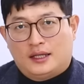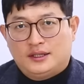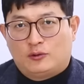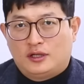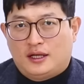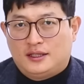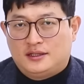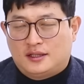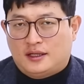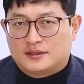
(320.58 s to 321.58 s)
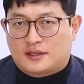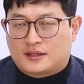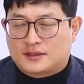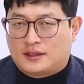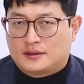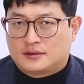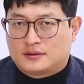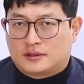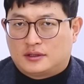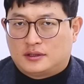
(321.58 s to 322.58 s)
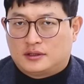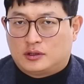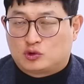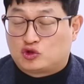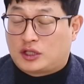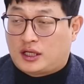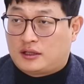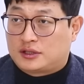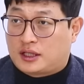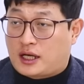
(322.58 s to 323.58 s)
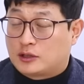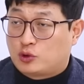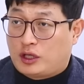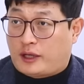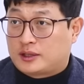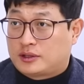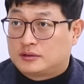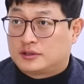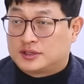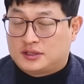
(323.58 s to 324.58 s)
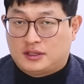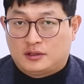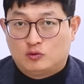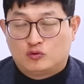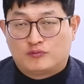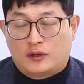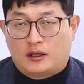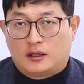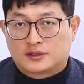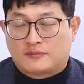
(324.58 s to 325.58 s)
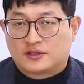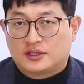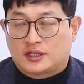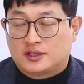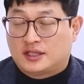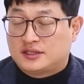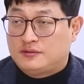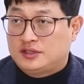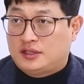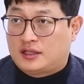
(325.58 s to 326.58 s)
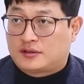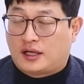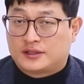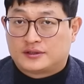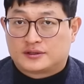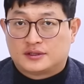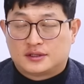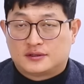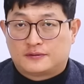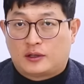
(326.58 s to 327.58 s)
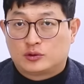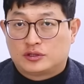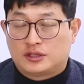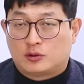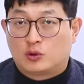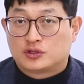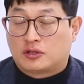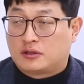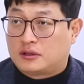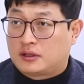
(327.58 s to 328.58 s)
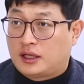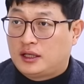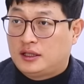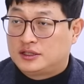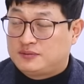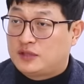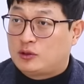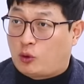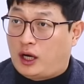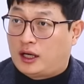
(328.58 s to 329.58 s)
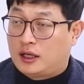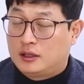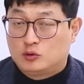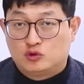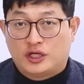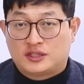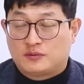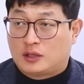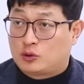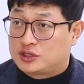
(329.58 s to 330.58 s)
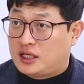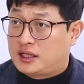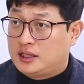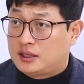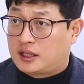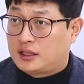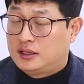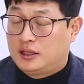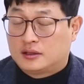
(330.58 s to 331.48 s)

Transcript: 아니, 원래 인텔에서 항상 주장하거나 강조해 왔던 것이 삼성이나 TSMC에서 하는 그 파운드리 공정의 10나노와 네. 우리의 10나노는 차이가 있다.